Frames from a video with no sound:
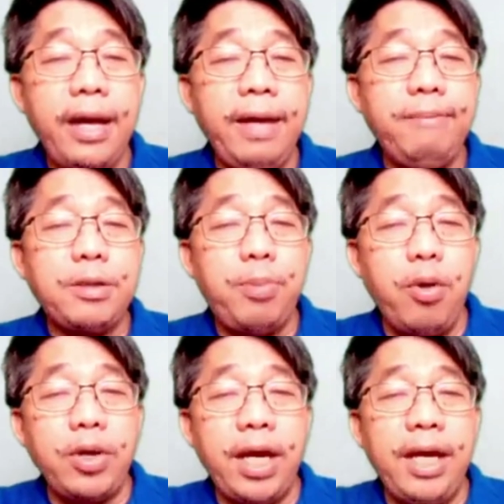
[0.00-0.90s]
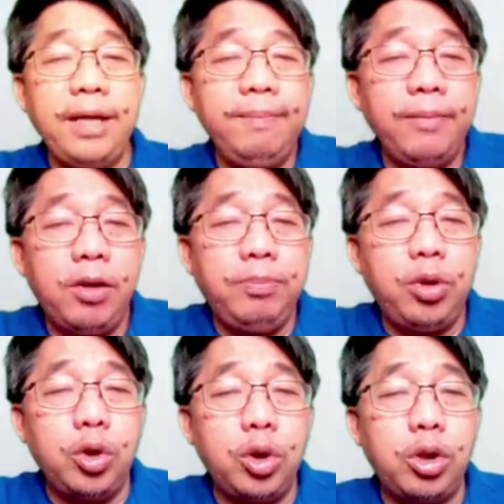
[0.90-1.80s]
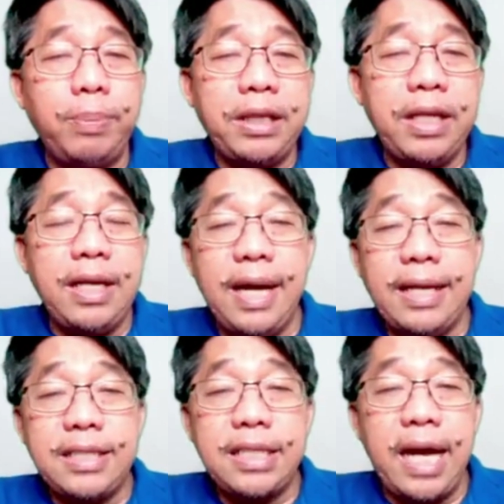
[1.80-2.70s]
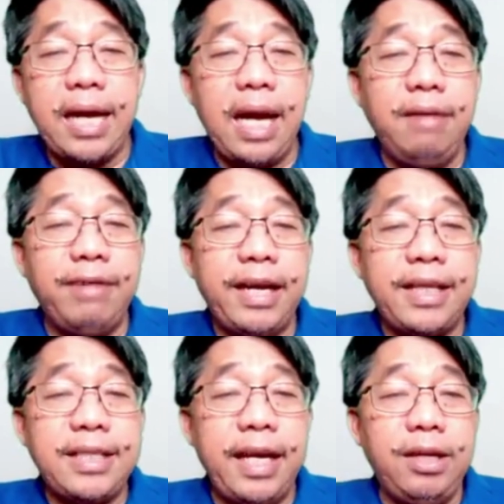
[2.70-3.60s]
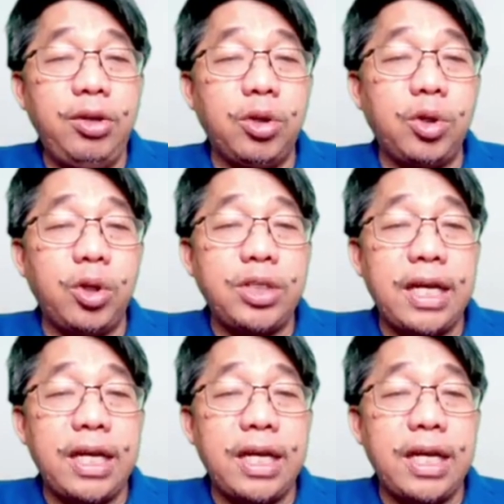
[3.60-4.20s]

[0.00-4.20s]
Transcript: I have spoken of Tuto Patigas, Sara Alvarez, and Dr.